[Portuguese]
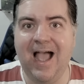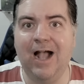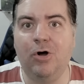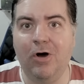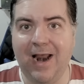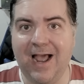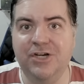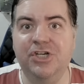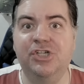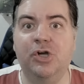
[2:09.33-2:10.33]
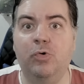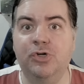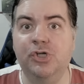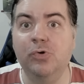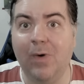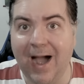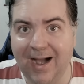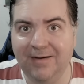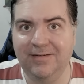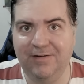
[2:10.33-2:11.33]
a coragem de
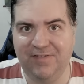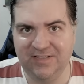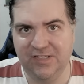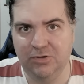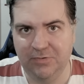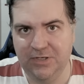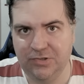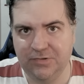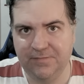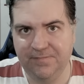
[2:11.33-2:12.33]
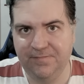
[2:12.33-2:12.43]
continuar fazendo isso.